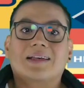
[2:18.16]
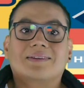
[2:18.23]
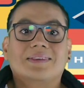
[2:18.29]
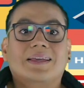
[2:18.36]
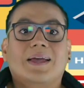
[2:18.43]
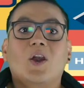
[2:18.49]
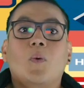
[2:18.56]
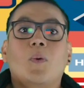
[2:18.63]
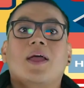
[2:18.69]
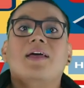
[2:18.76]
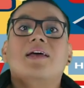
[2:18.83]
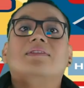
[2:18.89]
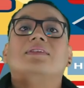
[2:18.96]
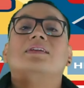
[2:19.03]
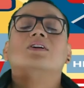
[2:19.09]
Así que lo voy a
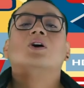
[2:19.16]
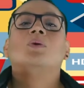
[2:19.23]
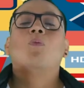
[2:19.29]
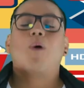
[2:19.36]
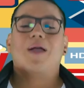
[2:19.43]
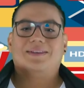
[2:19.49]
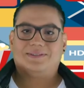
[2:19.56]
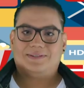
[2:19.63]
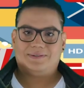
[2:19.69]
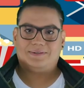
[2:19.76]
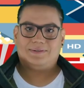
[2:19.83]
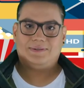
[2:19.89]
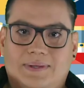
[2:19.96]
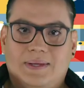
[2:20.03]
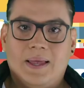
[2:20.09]
decir como
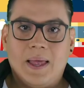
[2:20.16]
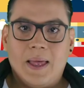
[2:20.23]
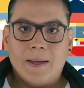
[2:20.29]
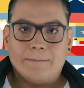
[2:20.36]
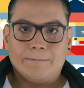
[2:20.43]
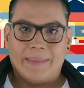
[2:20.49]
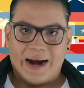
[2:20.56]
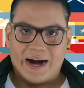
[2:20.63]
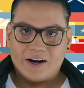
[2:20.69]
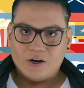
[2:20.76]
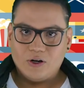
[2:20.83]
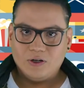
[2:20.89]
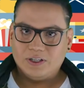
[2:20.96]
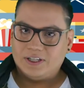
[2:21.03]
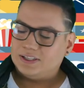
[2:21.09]
es.
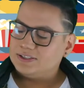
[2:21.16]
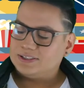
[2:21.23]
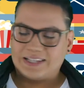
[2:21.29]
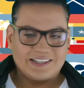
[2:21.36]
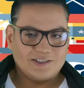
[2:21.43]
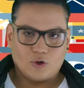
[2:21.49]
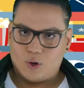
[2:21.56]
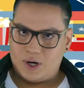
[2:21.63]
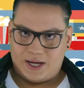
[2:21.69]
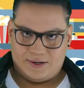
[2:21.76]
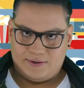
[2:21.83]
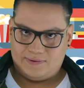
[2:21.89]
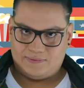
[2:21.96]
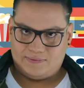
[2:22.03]
Marlo está sola.